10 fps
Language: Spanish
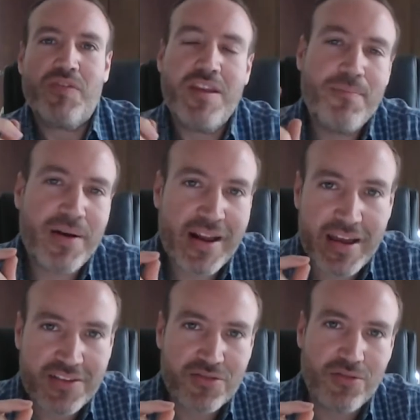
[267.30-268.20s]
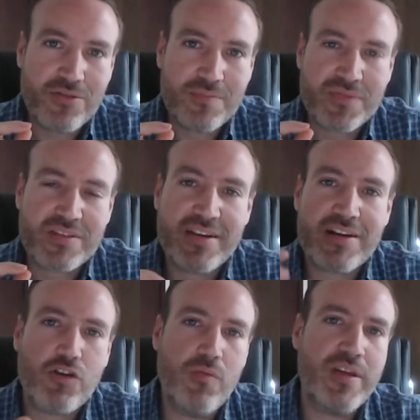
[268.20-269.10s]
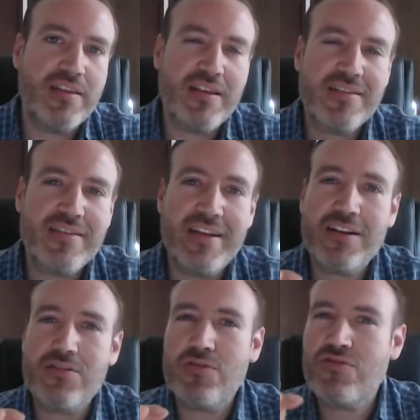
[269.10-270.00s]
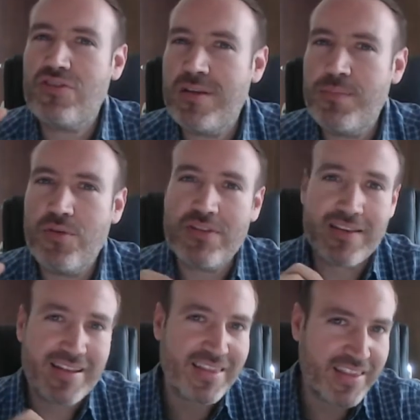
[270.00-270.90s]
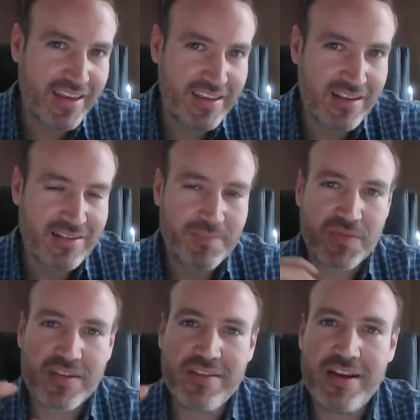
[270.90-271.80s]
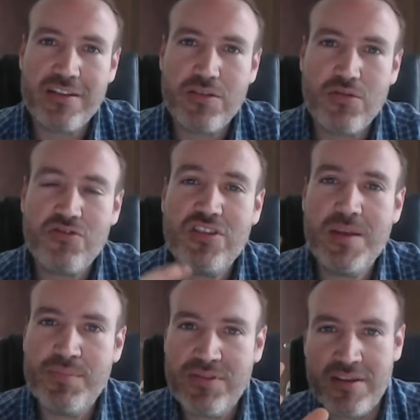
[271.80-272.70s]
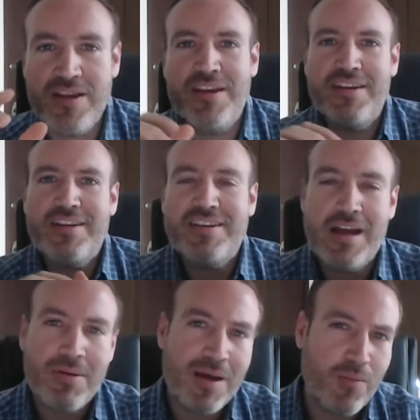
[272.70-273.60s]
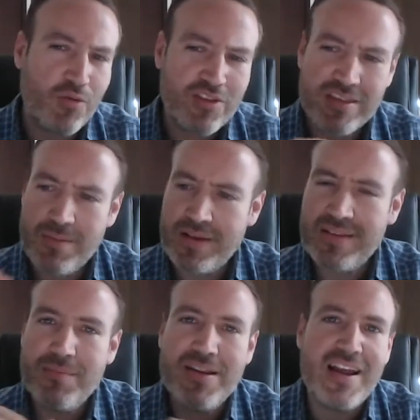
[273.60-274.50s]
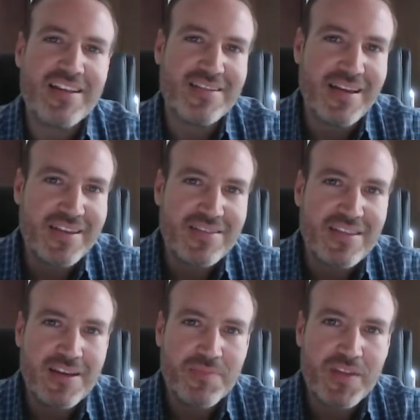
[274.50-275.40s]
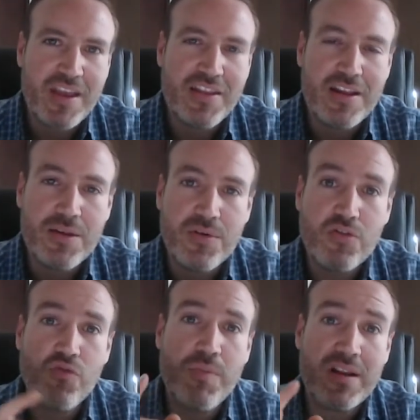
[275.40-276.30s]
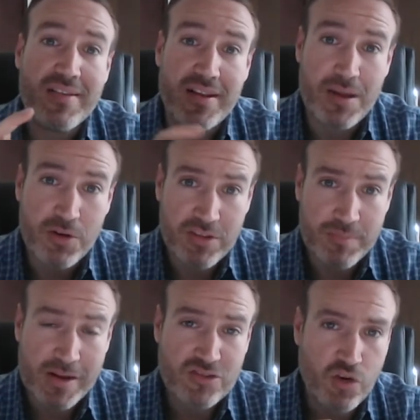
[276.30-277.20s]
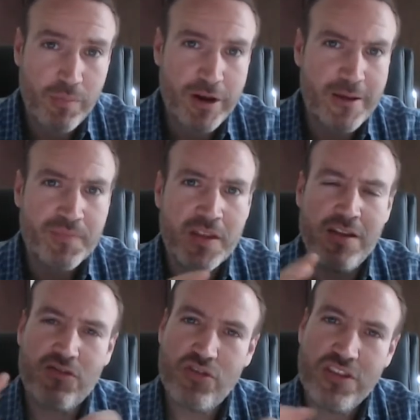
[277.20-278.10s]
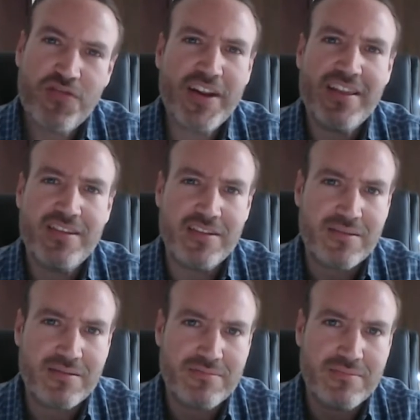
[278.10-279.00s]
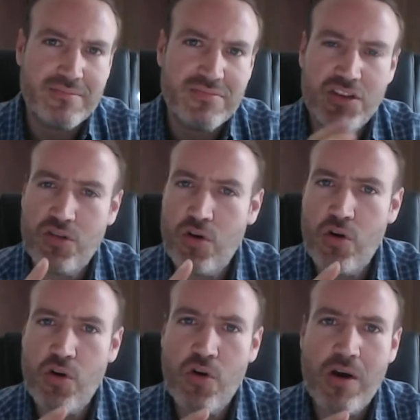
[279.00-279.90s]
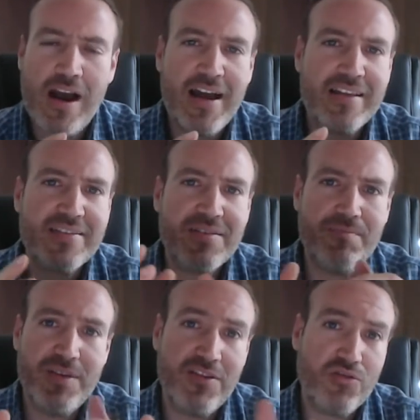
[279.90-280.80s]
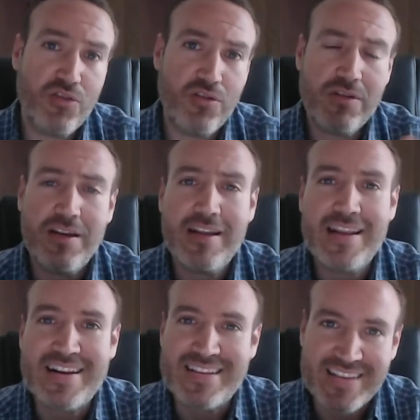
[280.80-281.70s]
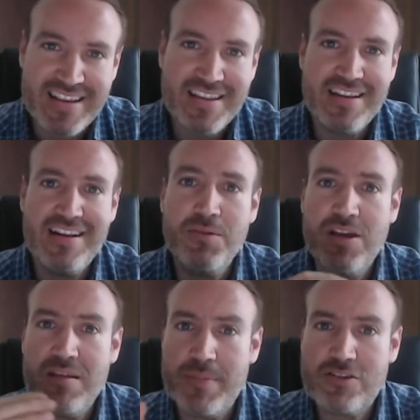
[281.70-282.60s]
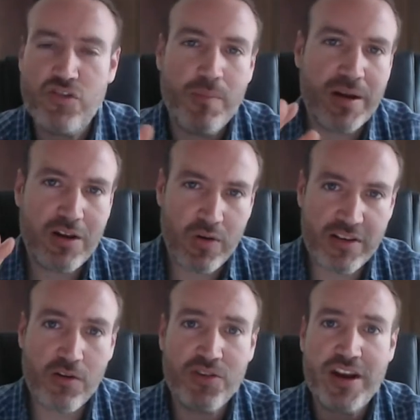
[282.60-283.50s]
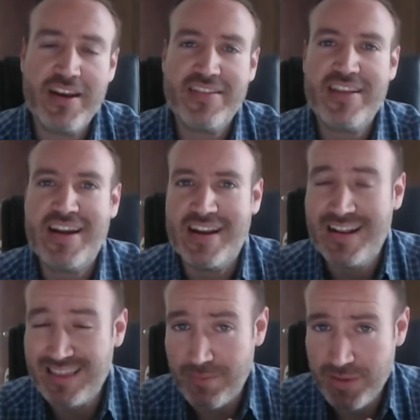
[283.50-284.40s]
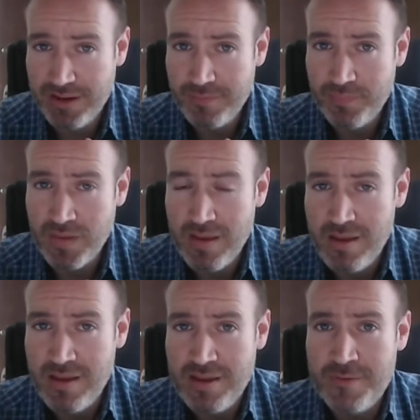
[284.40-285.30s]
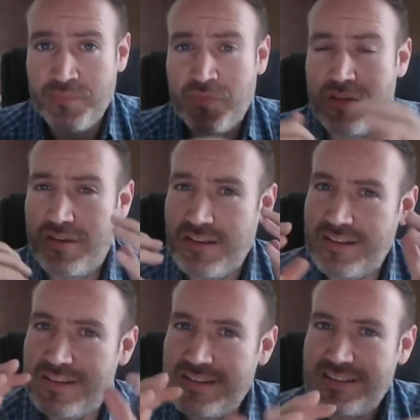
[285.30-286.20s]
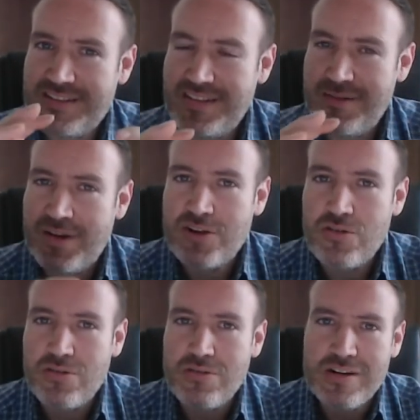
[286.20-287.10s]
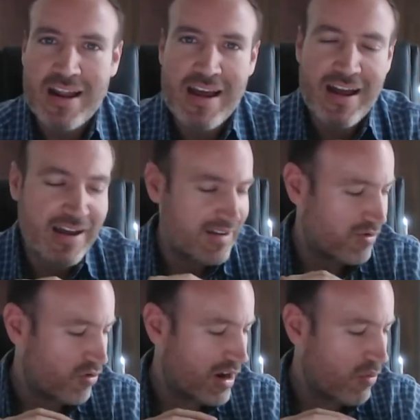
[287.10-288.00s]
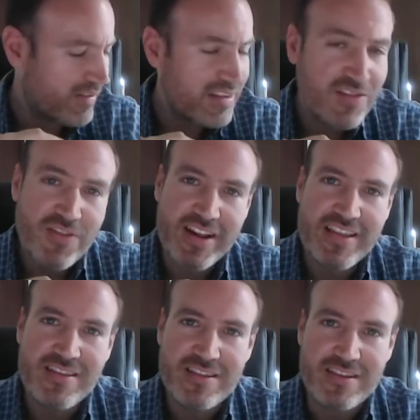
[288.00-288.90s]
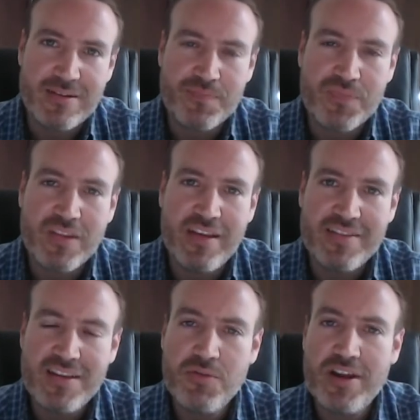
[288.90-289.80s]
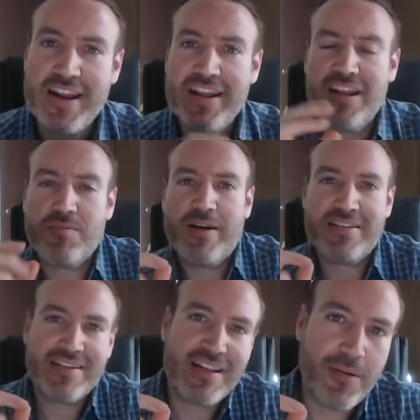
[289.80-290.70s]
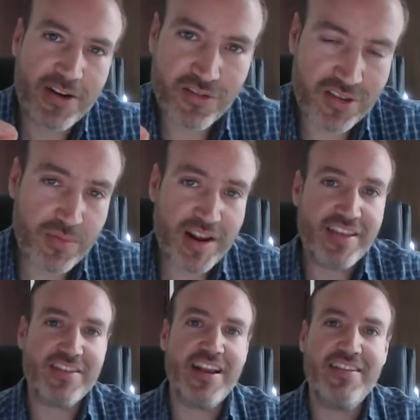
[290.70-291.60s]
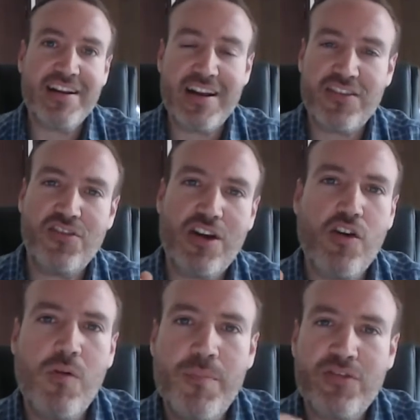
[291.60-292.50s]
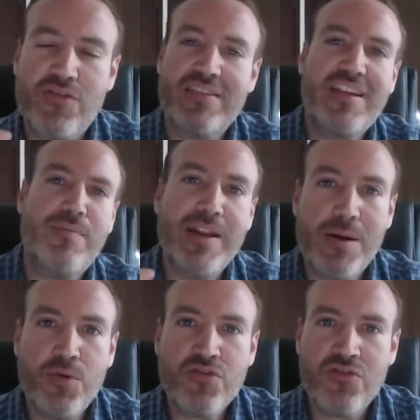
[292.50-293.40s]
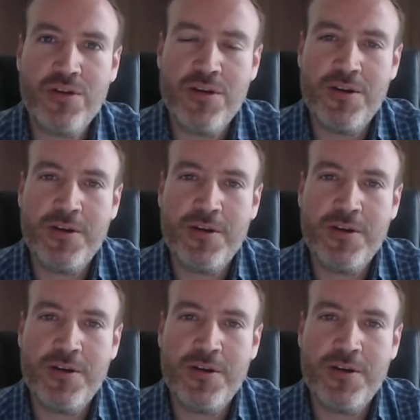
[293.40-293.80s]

Y para eso se recomiendan ciertos tipos de estrategias, ciertos tips. Ya hablamos de temas similares a este en el libro Super Cerebro de Deepak Chopra. Son diferentes. Si no has visto la reseña del libro de Deepak Chopra, lo vas a encontrar en este canal también. Sin embargo, lo que lo hace diferente, este libro de Green Smarts, que es la versión de Brian Tracy en relación a cómo personas que admiramos